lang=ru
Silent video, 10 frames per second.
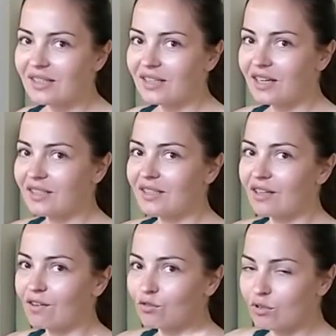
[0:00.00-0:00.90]

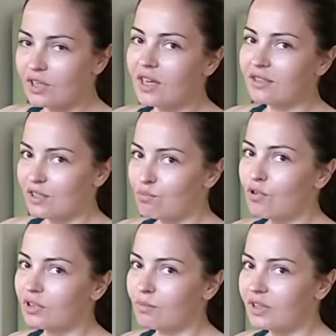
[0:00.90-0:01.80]
занятия, ну, занятия
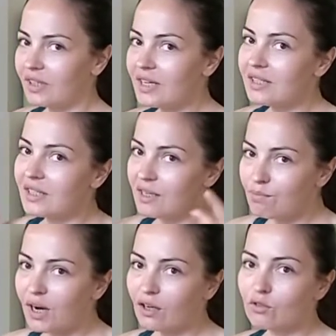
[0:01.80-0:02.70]
спортом это есть, и
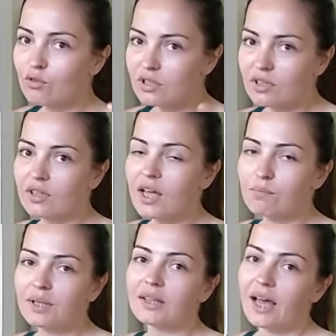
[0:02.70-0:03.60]
прогноз на
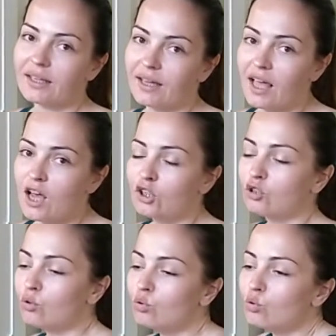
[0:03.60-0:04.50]
питание.
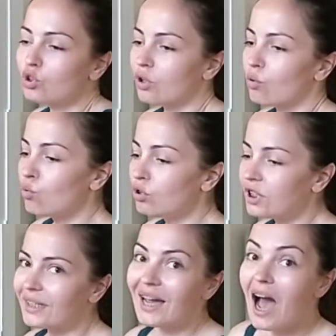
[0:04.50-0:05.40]
Что нужно
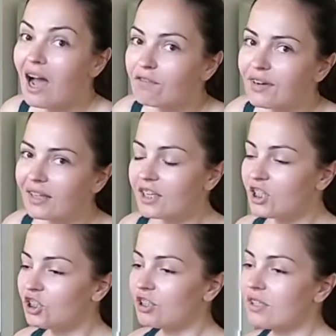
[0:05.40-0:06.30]
кушать, как, в какие
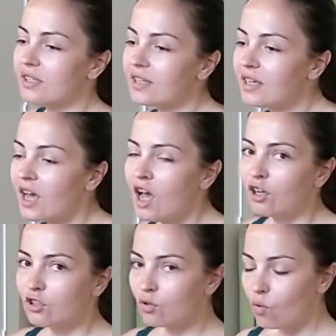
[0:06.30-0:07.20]
часы,
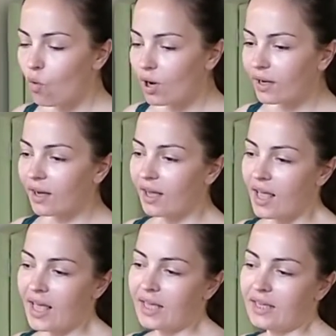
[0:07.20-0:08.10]
сколько.
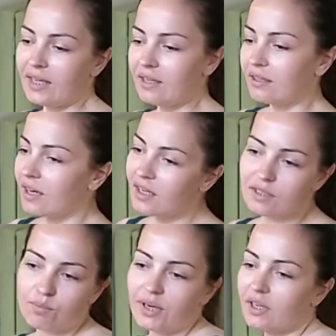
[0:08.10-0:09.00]
И не
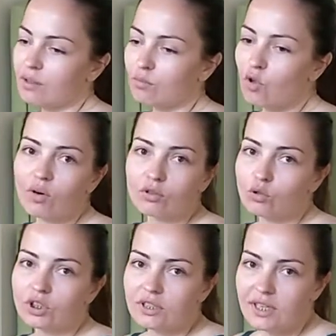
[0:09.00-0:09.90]
тратя при этом много
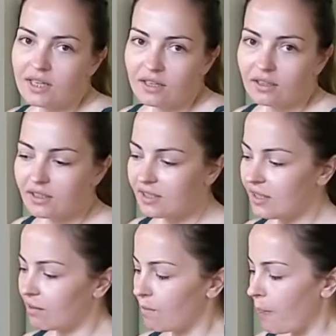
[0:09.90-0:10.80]
тоже денег и
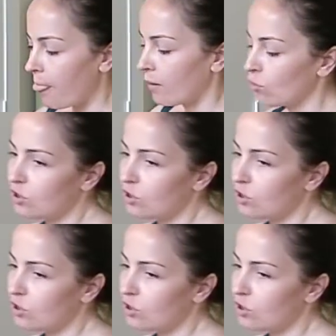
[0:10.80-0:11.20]
сил. То